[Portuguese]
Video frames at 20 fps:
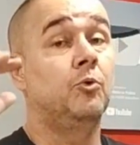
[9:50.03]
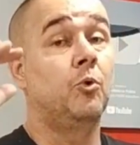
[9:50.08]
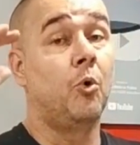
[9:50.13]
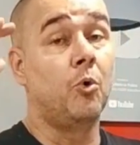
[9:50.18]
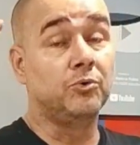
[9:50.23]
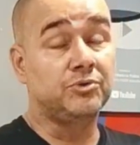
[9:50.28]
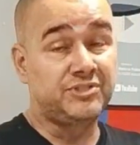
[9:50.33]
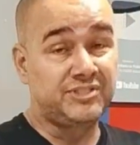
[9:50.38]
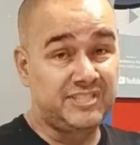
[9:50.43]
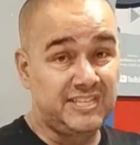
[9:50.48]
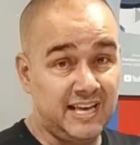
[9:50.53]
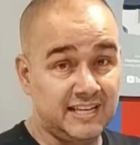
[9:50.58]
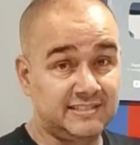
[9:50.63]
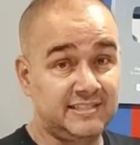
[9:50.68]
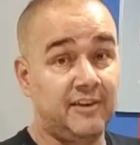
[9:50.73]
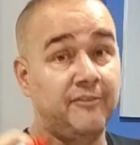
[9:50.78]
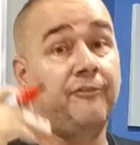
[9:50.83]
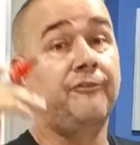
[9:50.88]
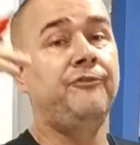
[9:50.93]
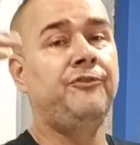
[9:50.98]
ou se
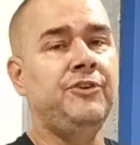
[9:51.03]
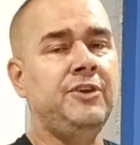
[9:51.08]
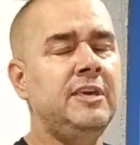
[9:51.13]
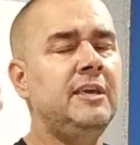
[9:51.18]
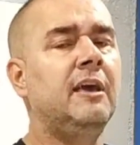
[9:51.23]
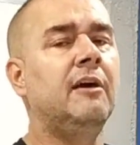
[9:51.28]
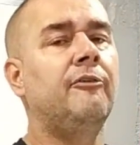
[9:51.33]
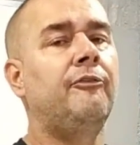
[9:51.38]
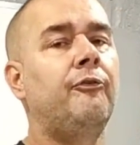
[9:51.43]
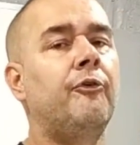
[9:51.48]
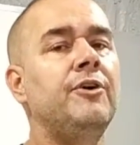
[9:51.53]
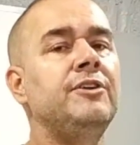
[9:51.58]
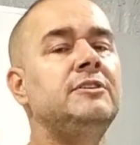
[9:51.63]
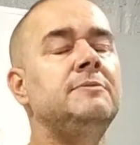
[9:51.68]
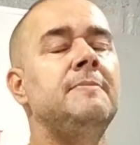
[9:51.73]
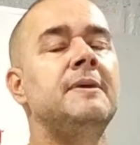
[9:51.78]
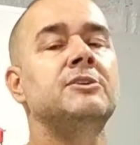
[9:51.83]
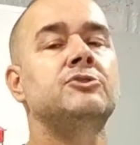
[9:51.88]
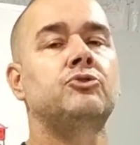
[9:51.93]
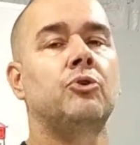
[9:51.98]
essa viga foi
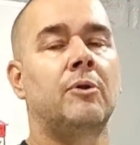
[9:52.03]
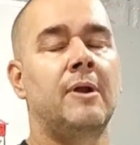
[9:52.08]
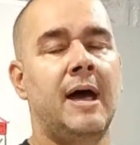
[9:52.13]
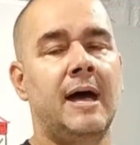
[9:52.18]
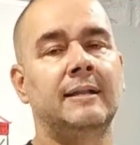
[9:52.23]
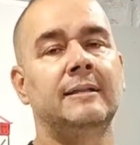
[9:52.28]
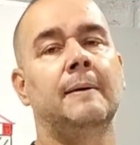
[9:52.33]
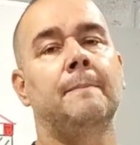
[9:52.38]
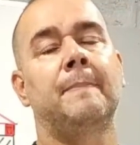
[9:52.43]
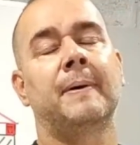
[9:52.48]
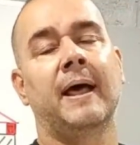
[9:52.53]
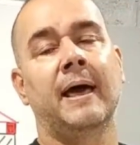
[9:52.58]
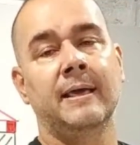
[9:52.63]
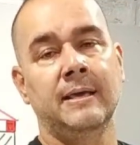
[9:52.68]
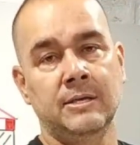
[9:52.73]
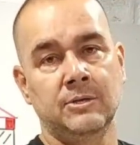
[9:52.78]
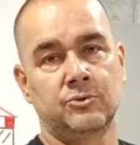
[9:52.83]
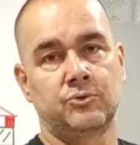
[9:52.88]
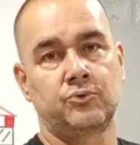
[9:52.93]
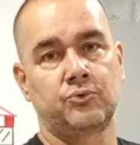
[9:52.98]
dimensionada para
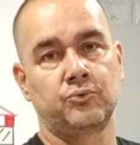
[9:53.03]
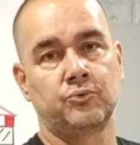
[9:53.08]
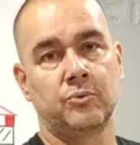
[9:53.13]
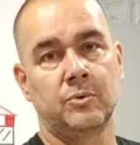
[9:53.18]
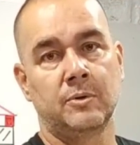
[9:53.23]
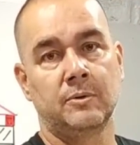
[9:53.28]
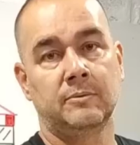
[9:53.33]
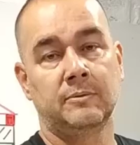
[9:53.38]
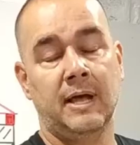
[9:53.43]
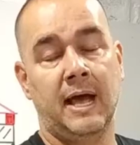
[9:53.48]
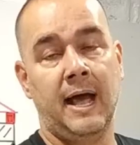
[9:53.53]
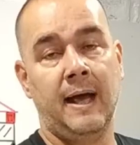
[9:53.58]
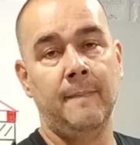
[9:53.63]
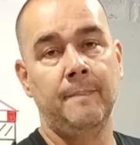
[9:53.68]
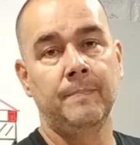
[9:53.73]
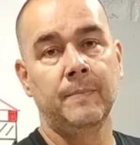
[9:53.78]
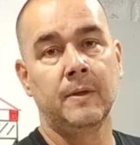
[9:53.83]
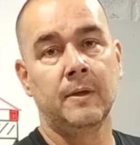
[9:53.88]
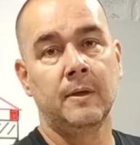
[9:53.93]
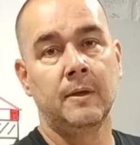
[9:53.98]
isso,
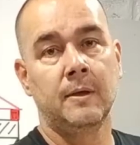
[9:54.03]
tá?